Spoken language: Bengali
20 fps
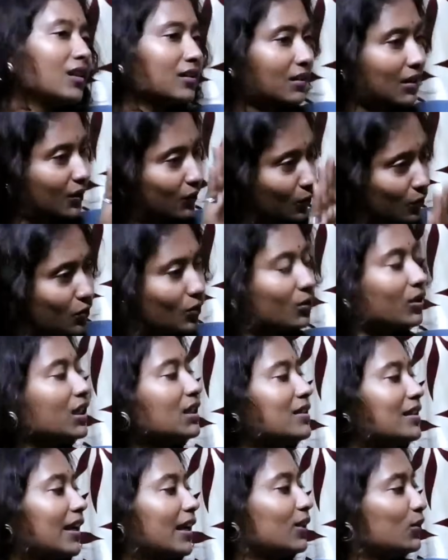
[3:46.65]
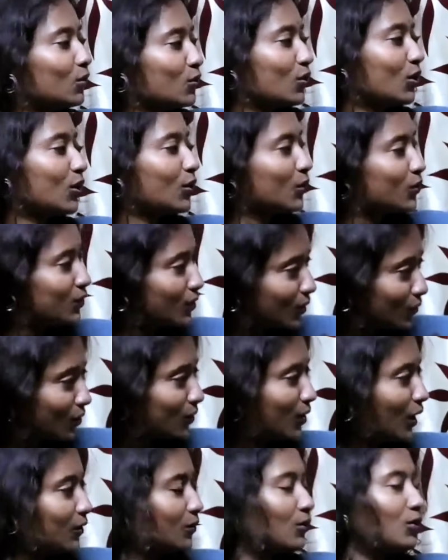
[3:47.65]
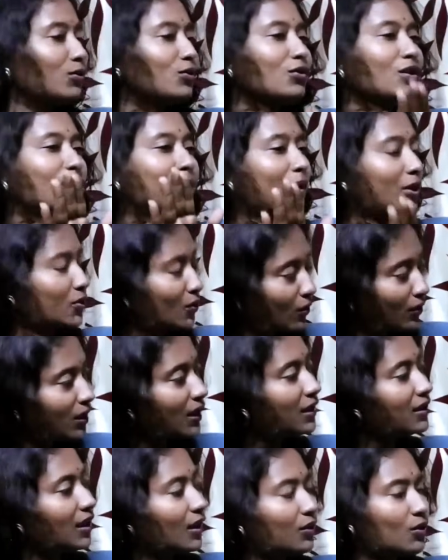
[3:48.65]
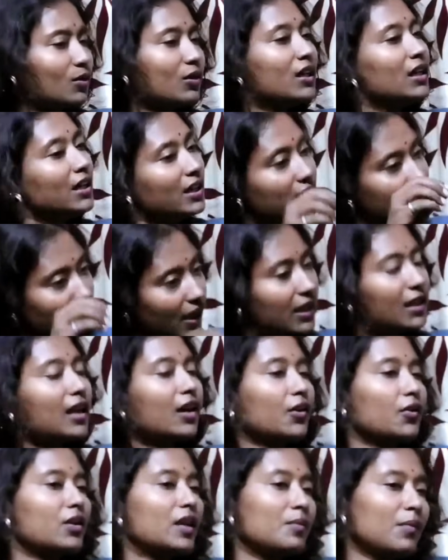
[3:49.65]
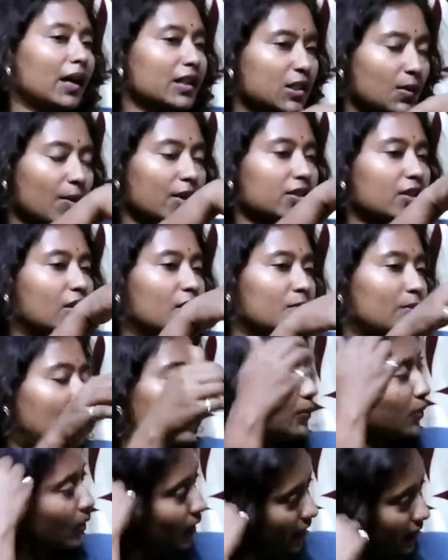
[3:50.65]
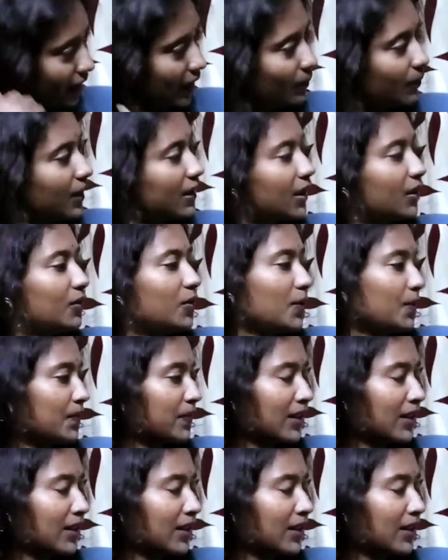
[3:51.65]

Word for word: তারা দুজনেই চায় দুজনের অস্তিত্ব থাকুক দুজনের প্রাসঙ্গিক থাকুক সেই কারণেই মাঝে মাঝে ওই ভাইপোকে ডেকে পাঠানো